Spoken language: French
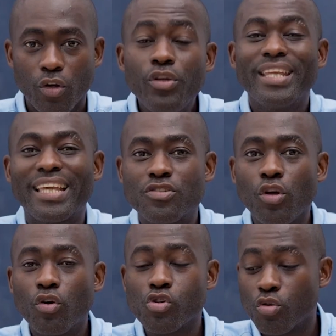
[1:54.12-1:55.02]
Une des
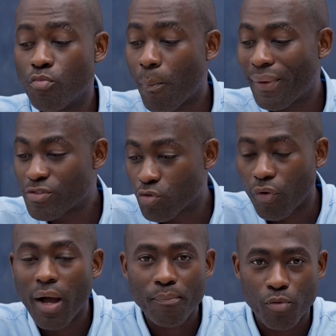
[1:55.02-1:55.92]
questions que je me plais
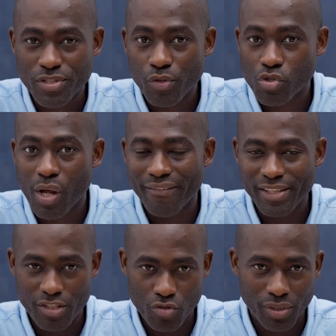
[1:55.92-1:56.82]
souvent à poser aux gens
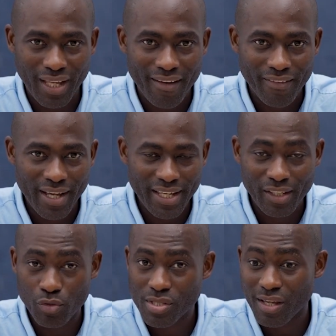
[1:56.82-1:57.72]
avec qui je travaille
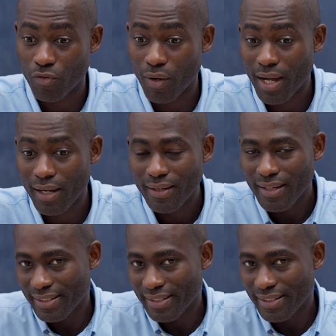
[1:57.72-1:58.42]
est de savoir